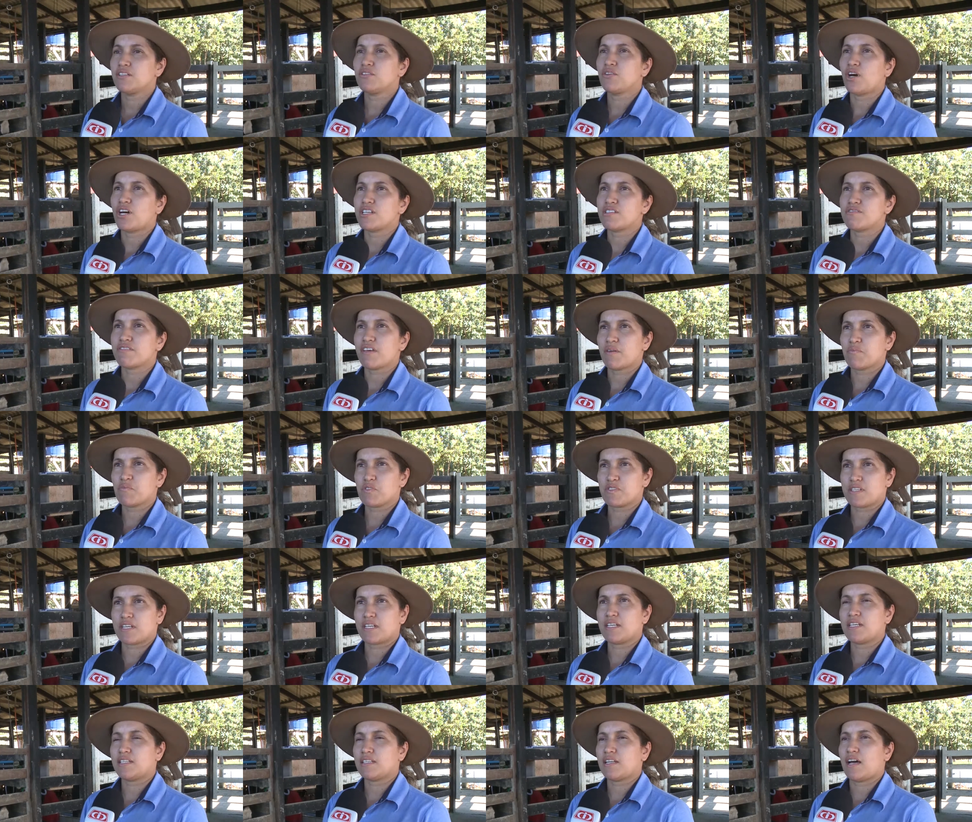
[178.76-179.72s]
nós
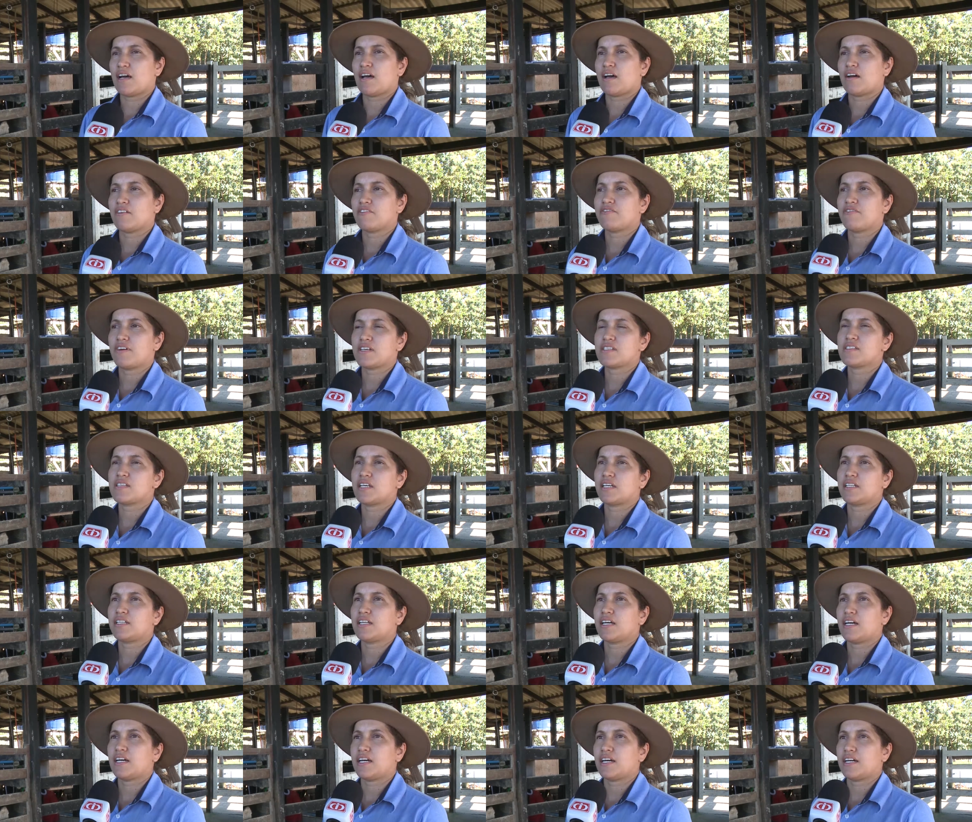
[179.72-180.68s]
vemos aqui na
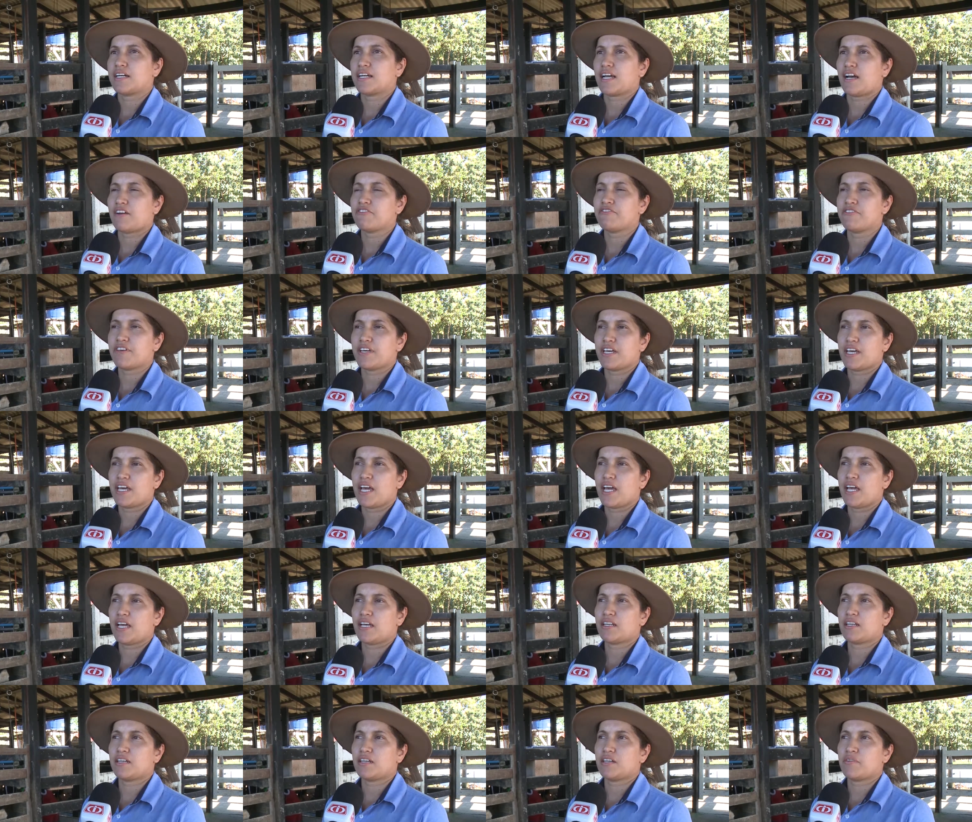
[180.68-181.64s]
Fazenda
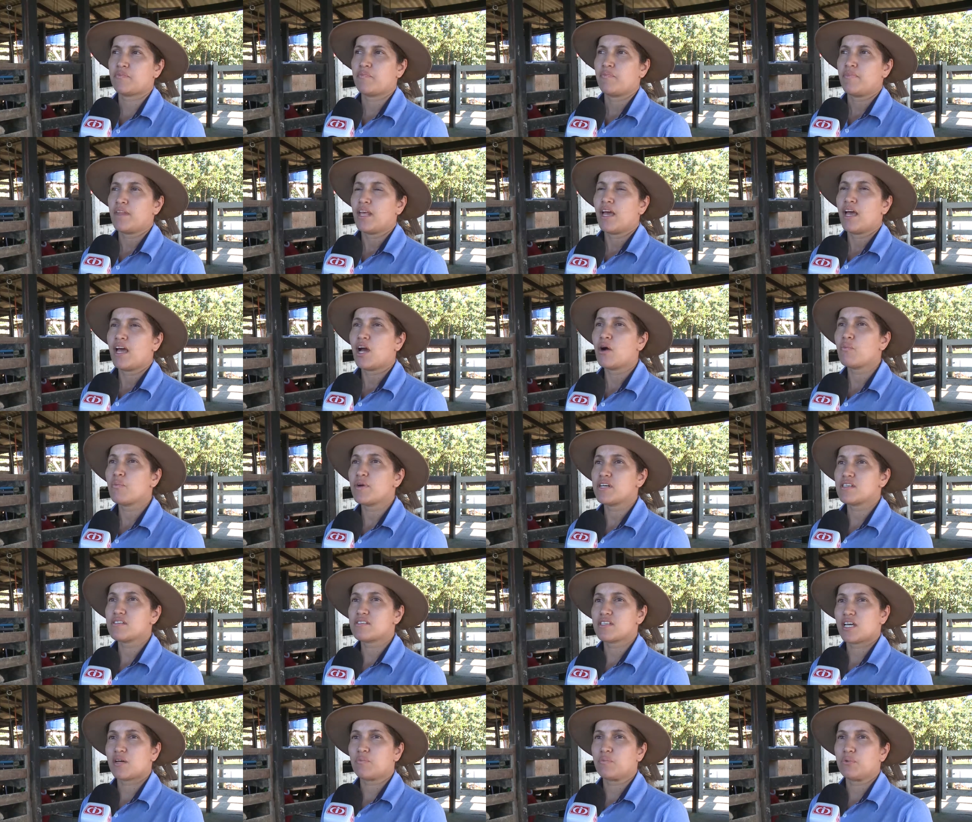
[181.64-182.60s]
Cafeeira é um
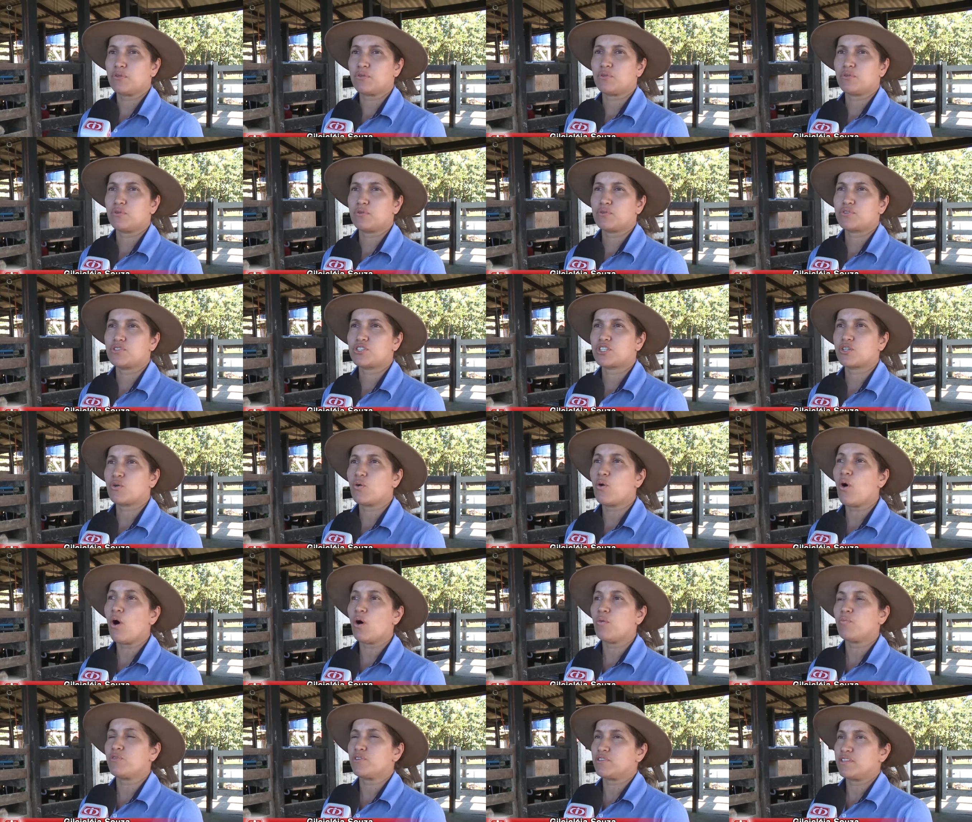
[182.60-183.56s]
exemplo de
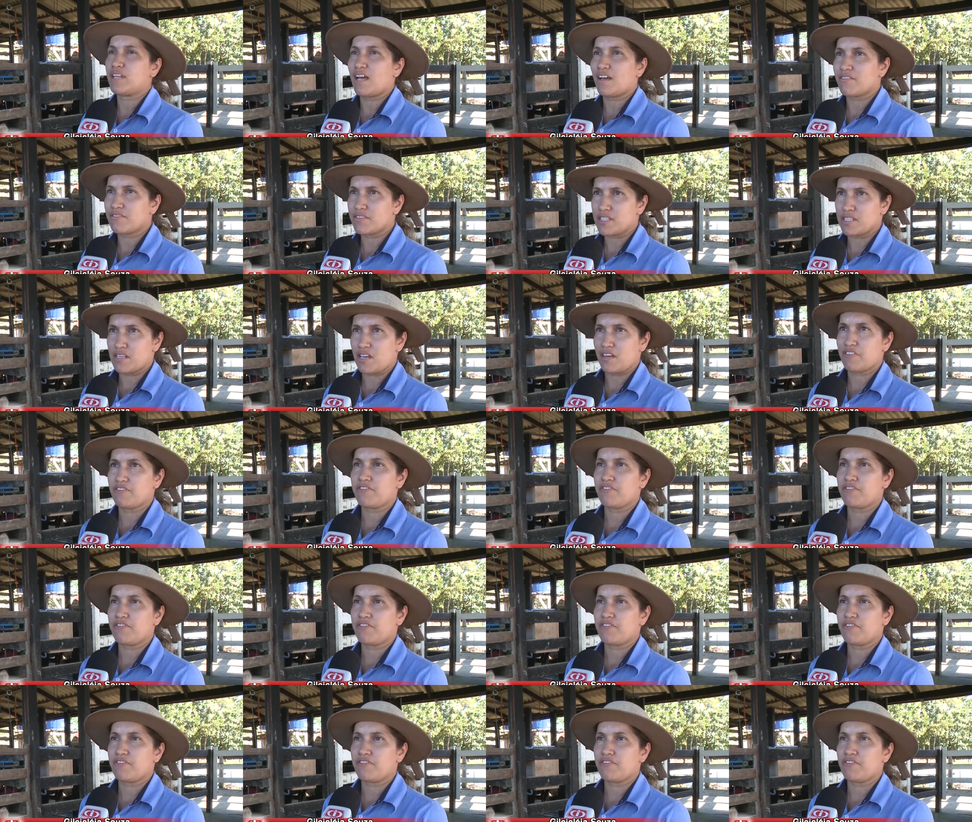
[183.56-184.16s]
como deve ser